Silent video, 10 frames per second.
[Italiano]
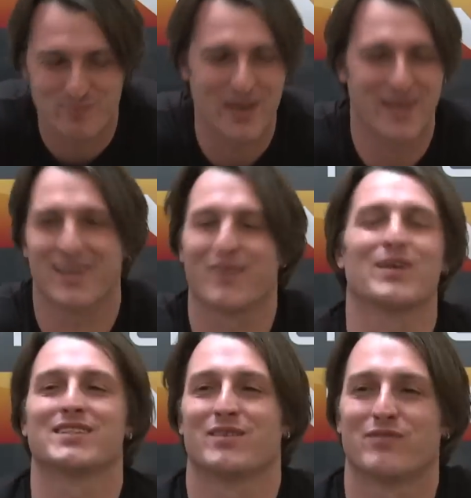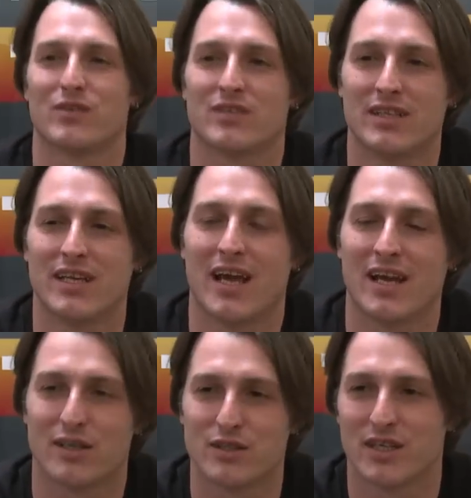per questa fonte di
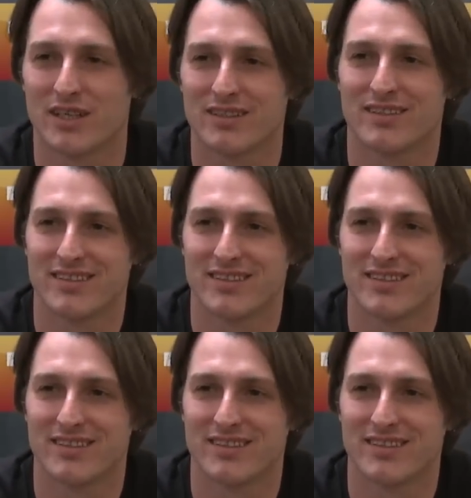energia